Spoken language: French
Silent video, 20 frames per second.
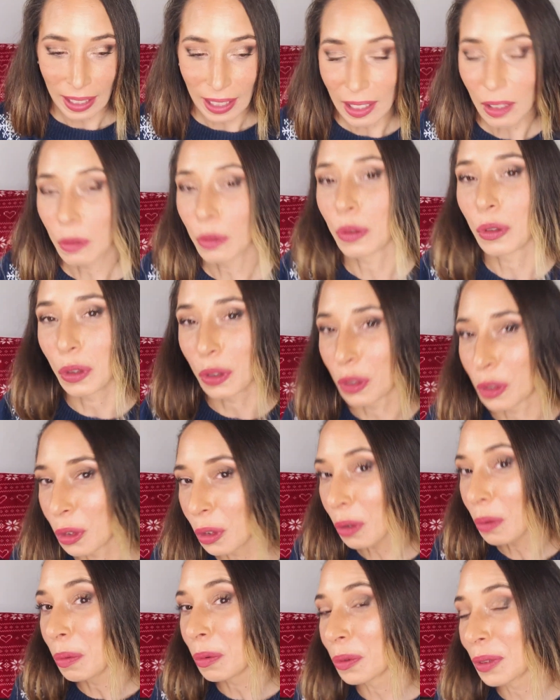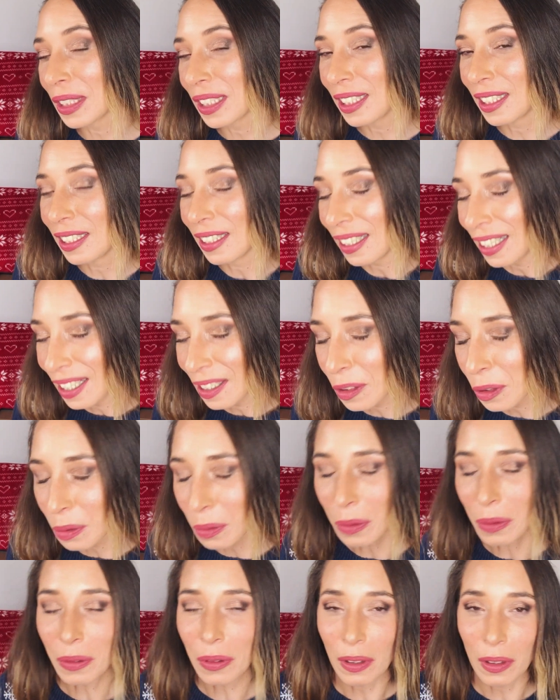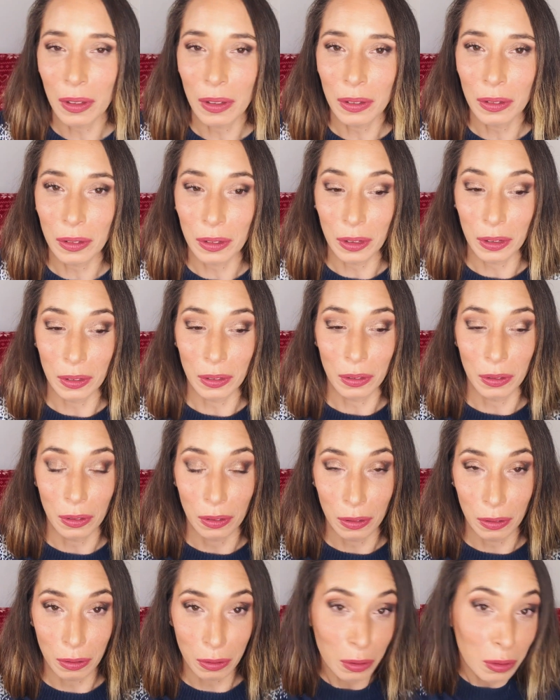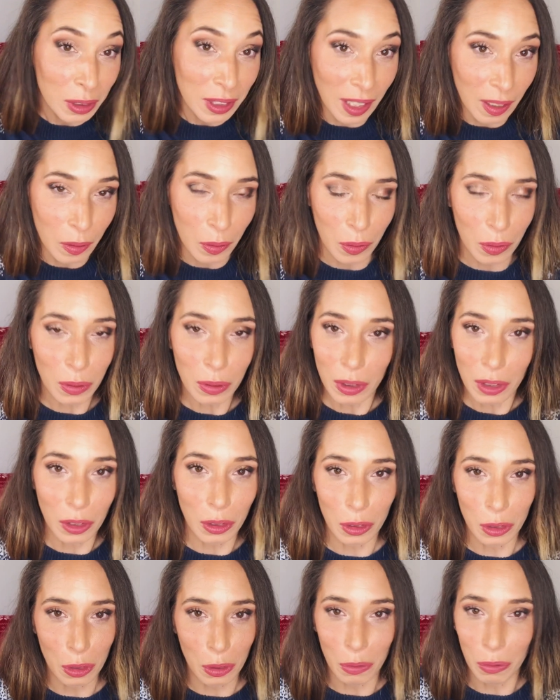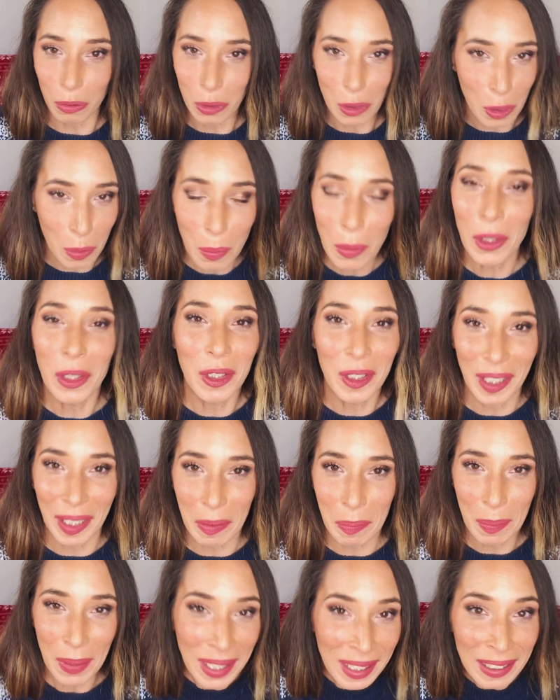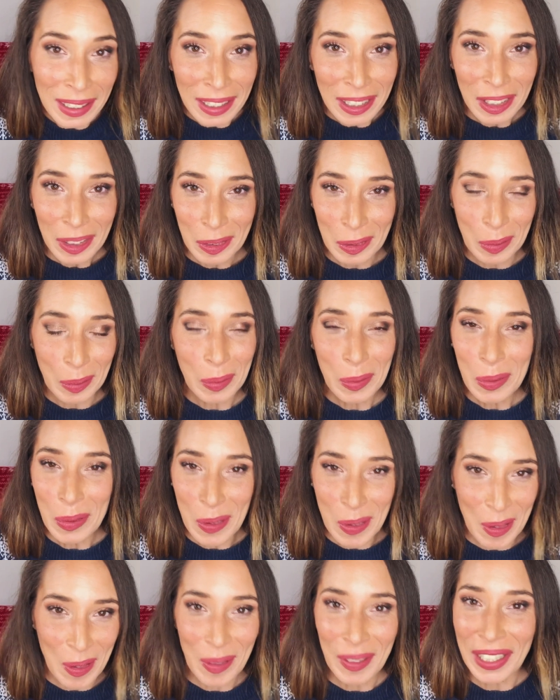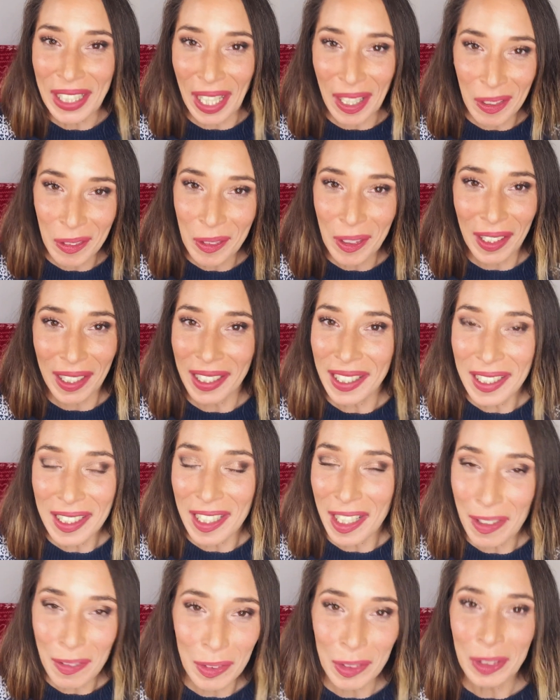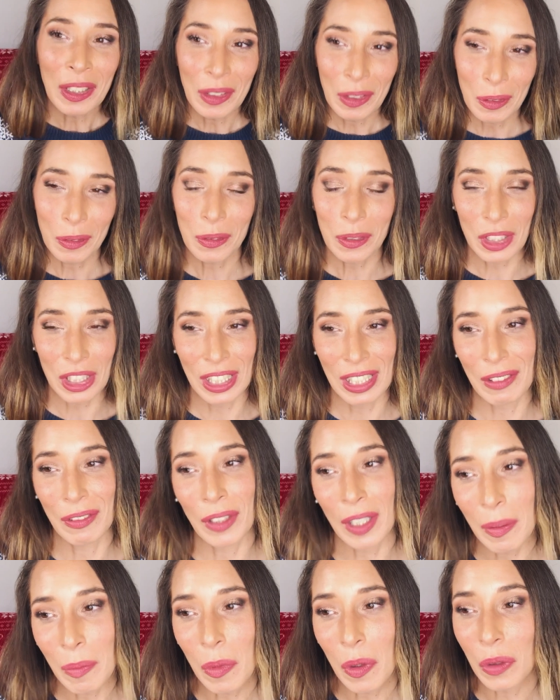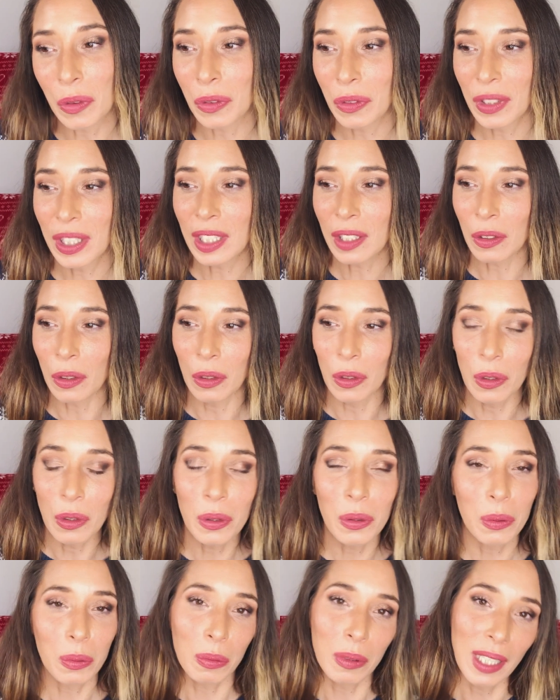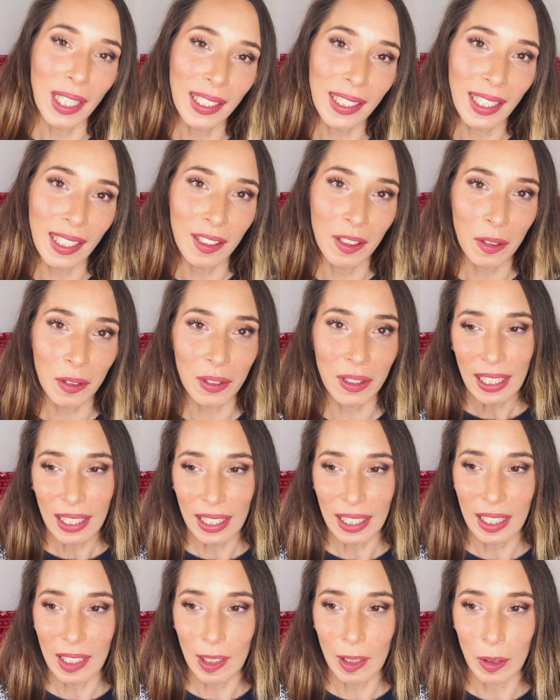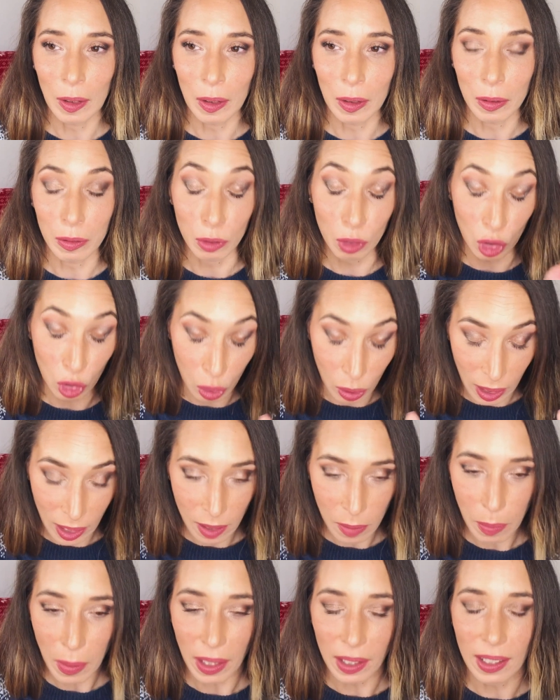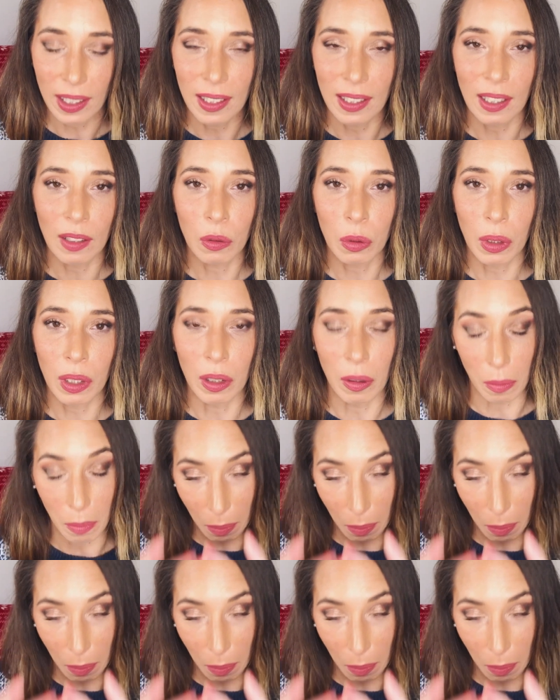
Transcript: Et donc je rebondis là-dessus en euh, vous annonçant que je ne vous spoilerai pas du coup ce calendrier de l'Avent. Non, j'ai vraiment envie que le ou la gagnante ait, euh, je l'espère des étoiles